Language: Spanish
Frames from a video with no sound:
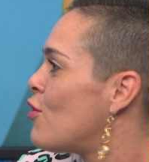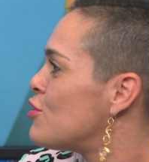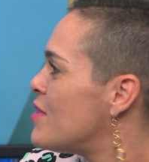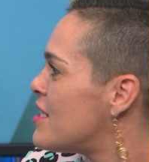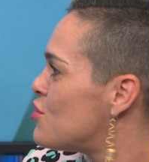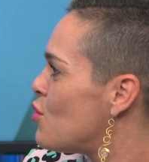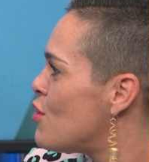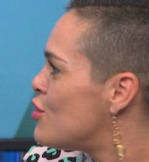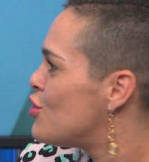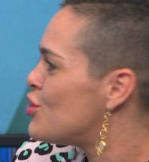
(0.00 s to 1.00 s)
todos mis
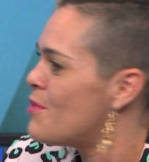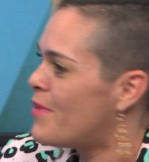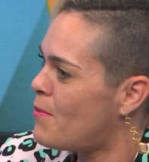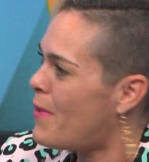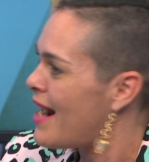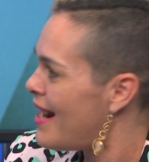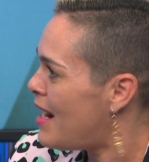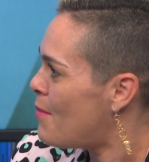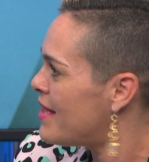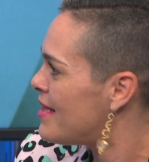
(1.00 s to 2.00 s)
estudios yo siempre
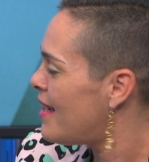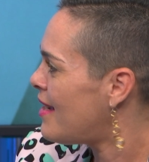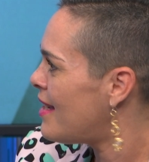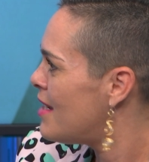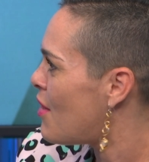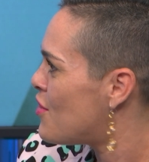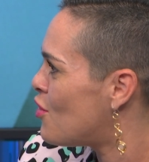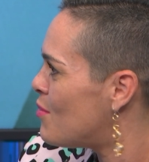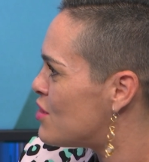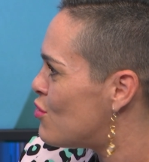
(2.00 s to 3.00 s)
paralelamente iba
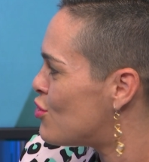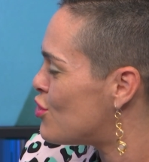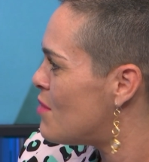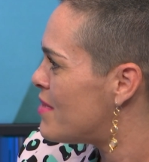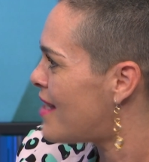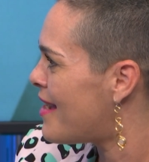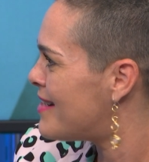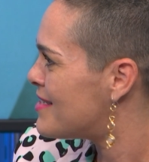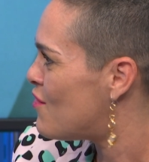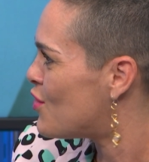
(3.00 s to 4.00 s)
haciendo mis cursos y mis
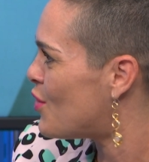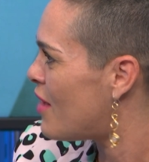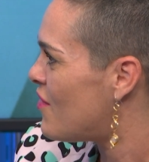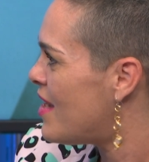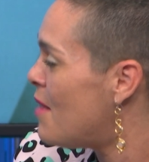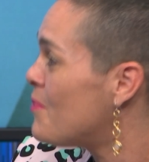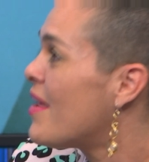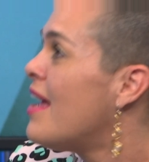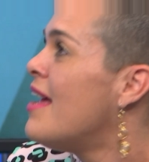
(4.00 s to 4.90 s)
talleres de fotografía,